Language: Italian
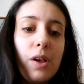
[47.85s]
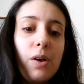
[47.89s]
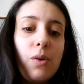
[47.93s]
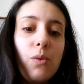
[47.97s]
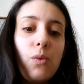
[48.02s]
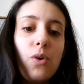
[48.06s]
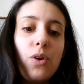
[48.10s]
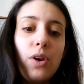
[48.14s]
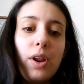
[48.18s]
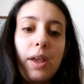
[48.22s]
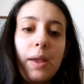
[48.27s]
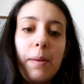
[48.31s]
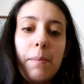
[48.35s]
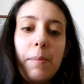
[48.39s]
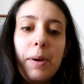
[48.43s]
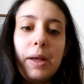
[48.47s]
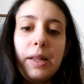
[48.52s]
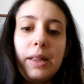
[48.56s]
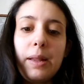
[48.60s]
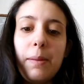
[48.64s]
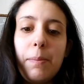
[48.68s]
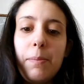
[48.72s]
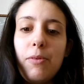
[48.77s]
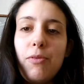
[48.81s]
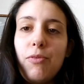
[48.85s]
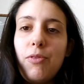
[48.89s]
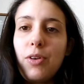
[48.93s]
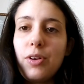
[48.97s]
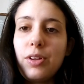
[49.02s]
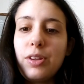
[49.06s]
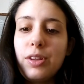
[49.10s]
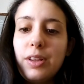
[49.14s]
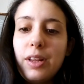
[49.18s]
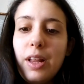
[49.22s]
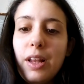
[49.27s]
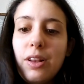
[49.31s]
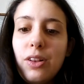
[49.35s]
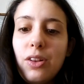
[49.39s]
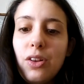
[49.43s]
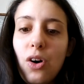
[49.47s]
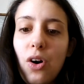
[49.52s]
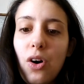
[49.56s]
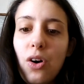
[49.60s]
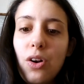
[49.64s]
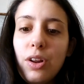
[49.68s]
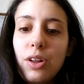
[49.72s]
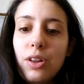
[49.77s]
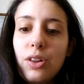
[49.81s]
cuore che batte più forte del
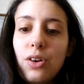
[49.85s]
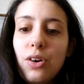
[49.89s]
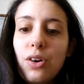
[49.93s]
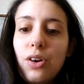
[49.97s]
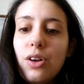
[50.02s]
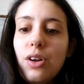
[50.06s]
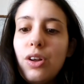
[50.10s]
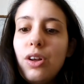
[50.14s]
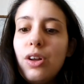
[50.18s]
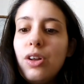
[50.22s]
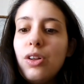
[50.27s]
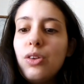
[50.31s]
solito,